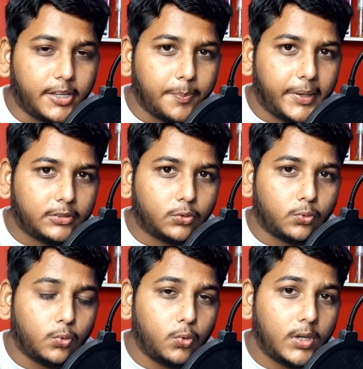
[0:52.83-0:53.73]
इनके पास
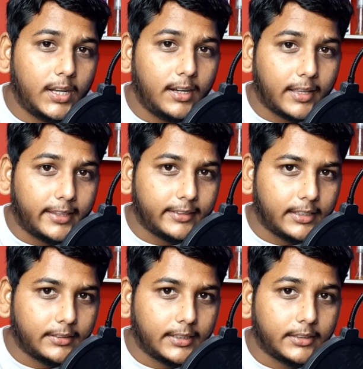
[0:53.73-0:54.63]
गूगल के
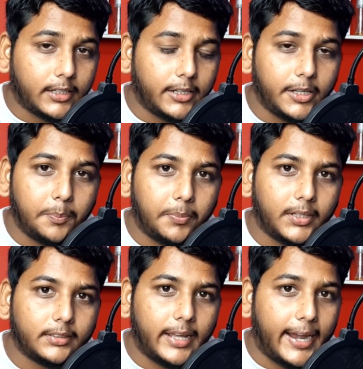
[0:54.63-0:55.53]
साथ साथ 30
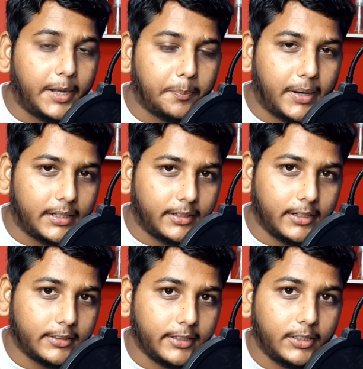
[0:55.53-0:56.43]
प्लस एड
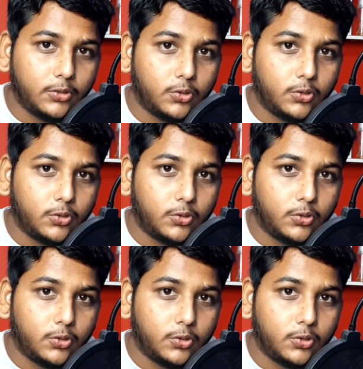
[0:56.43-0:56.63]
पार्टनर्स हैं